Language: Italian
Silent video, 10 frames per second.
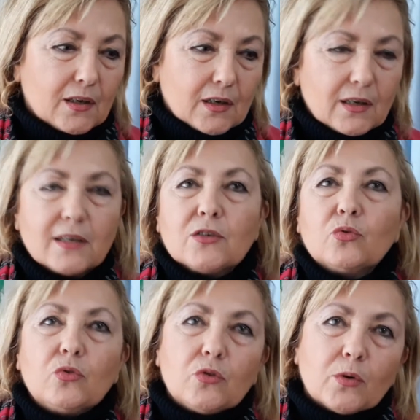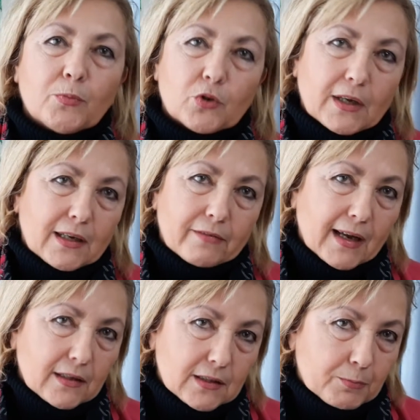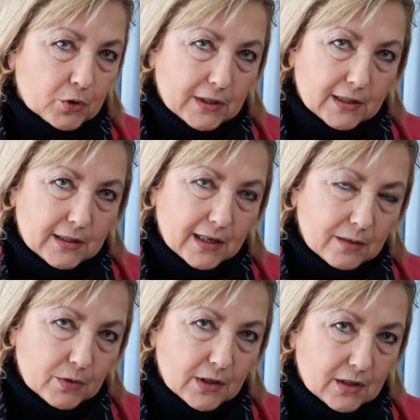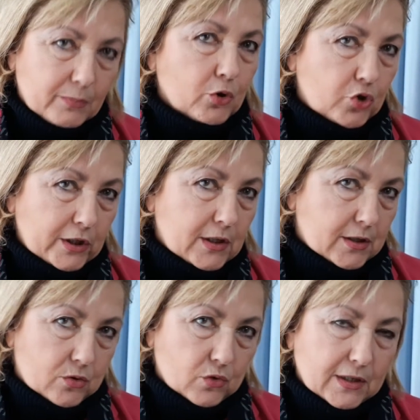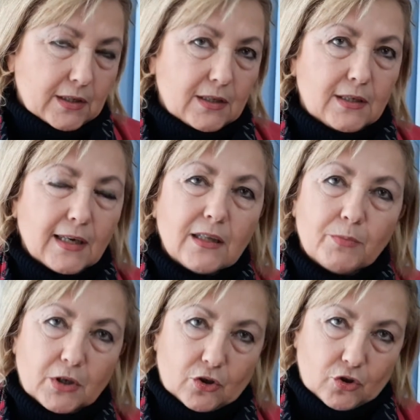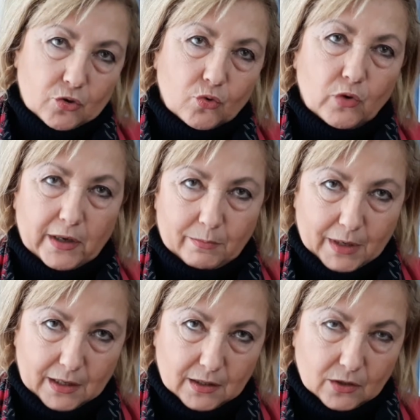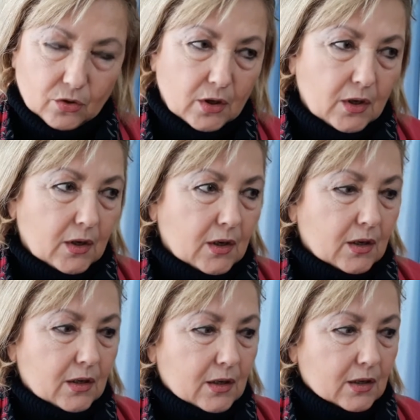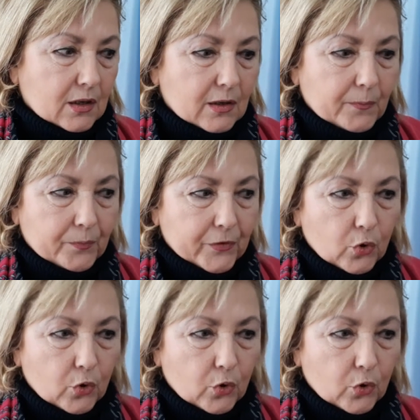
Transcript: innanzitutto portare avanti portare a termine i progetti che sono stati iniziati perché ci sono e meritano ehm,